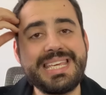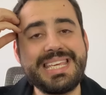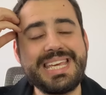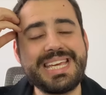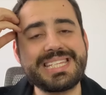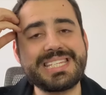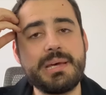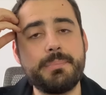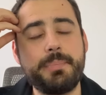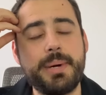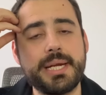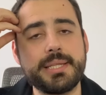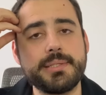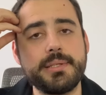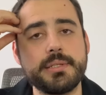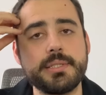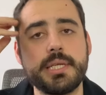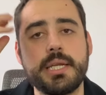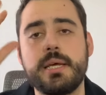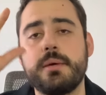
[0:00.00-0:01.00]
y esa
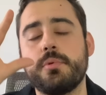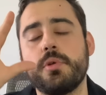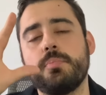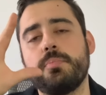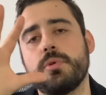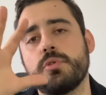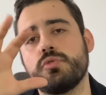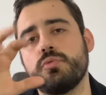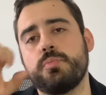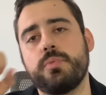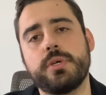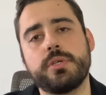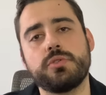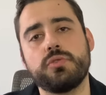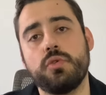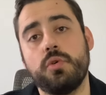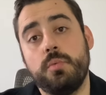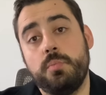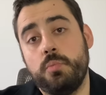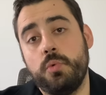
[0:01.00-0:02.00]
parte del cerebro, por supuesto,